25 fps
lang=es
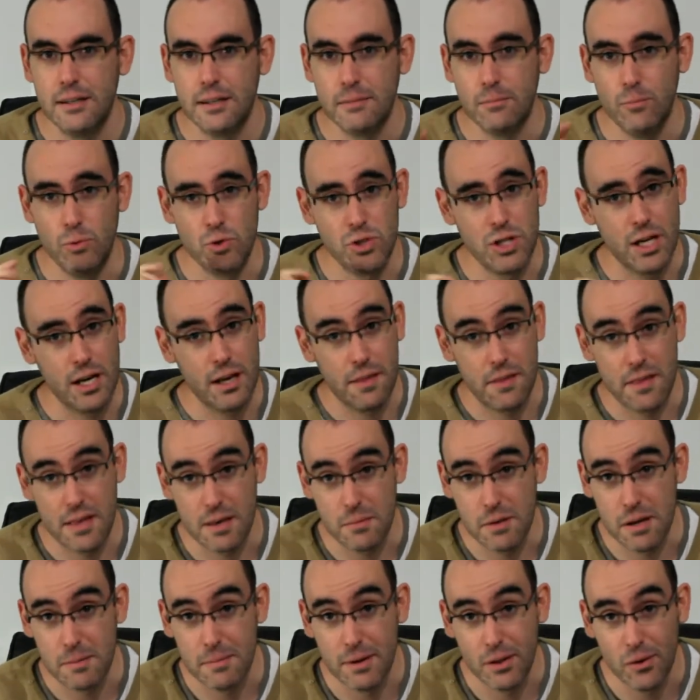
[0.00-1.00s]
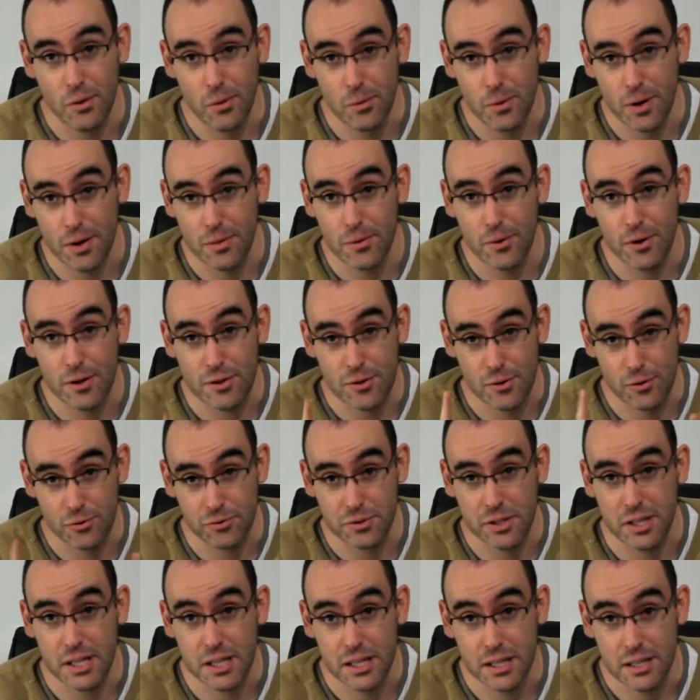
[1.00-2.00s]
Muchas gracias a mi hermano Eduardo que se lo
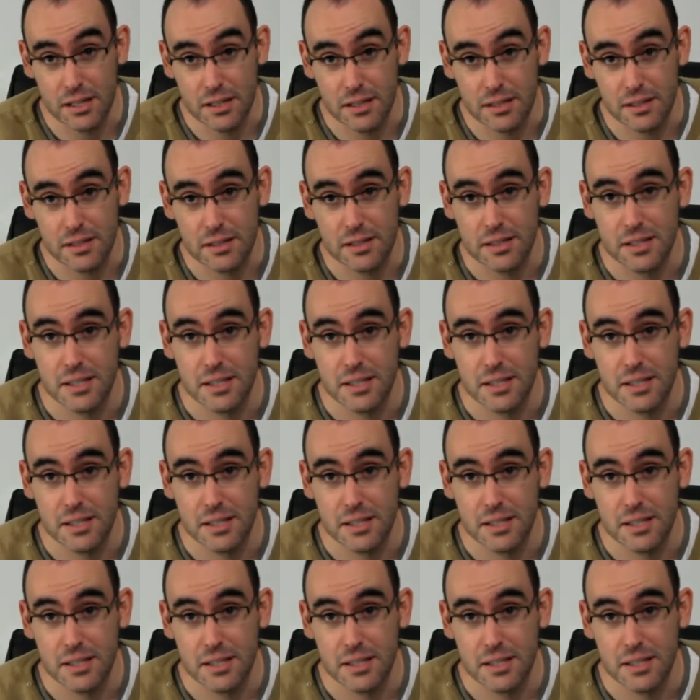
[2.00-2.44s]
está